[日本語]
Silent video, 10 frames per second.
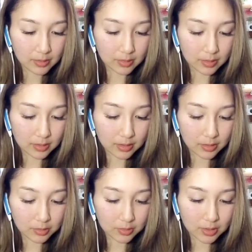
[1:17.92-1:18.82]
う。はい、
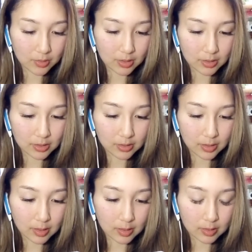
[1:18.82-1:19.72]
カウントダウンやってき
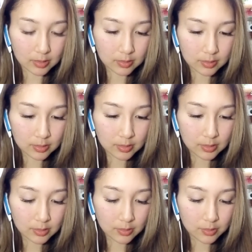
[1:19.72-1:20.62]
た。
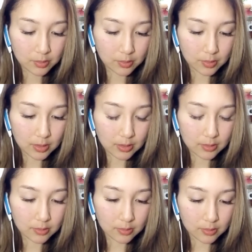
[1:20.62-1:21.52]
ちょっと、
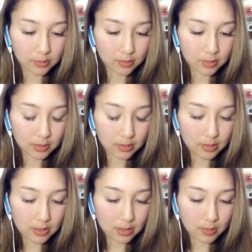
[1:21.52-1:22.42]
ク、使っ
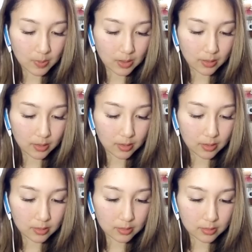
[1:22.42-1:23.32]
ちゃい
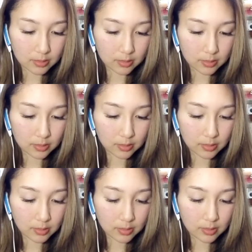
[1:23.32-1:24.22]
ま
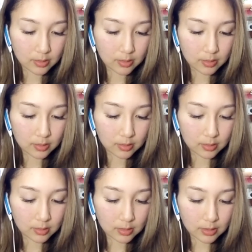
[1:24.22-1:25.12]

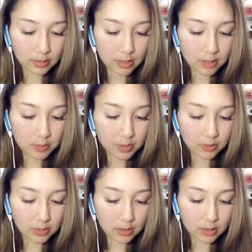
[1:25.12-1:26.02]
す。なんか HP
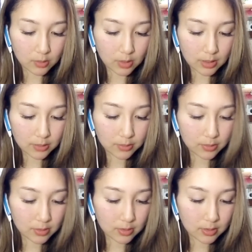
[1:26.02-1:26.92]
をね、結構回復
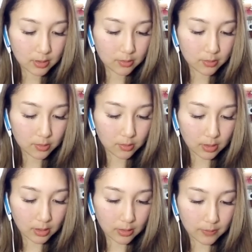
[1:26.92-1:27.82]
してくるの
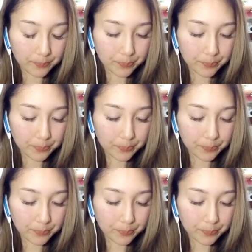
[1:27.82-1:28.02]
で、